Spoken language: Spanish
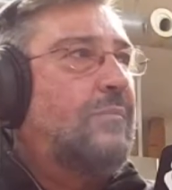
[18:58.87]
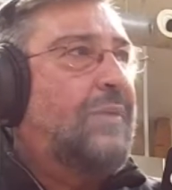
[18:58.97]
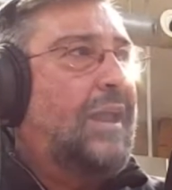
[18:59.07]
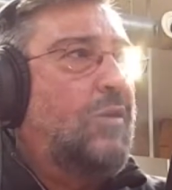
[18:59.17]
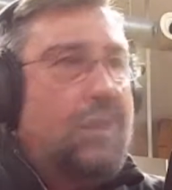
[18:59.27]

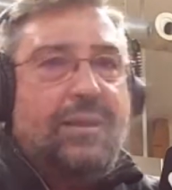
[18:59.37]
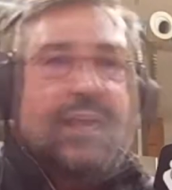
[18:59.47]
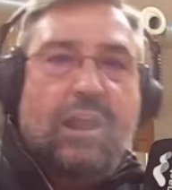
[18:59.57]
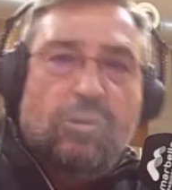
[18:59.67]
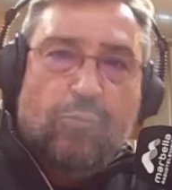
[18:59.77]
para una
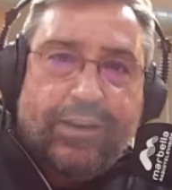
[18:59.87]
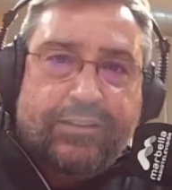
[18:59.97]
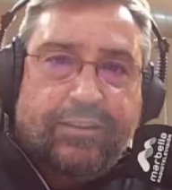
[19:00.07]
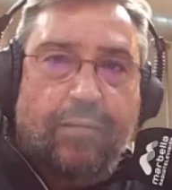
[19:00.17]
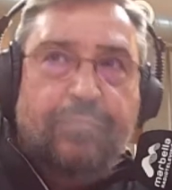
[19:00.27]
mañana como
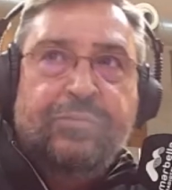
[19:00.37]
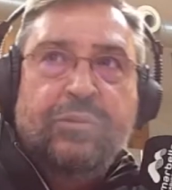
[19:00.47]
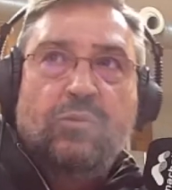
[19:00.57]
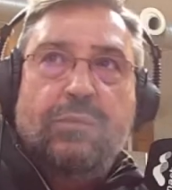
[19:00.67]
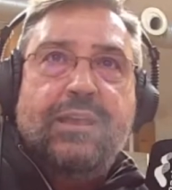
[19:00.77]
esta,
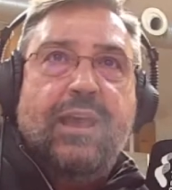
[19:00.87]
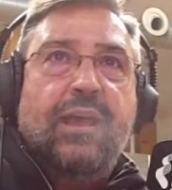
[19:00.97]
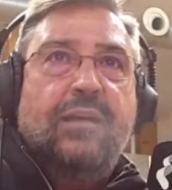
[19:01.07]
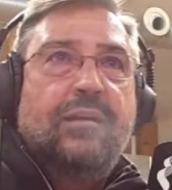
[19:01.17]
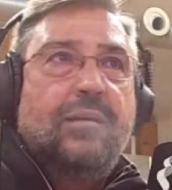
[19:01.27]
una
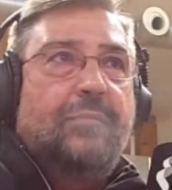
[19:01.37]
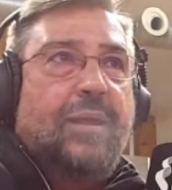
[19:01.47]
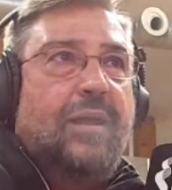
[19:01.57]
mañana para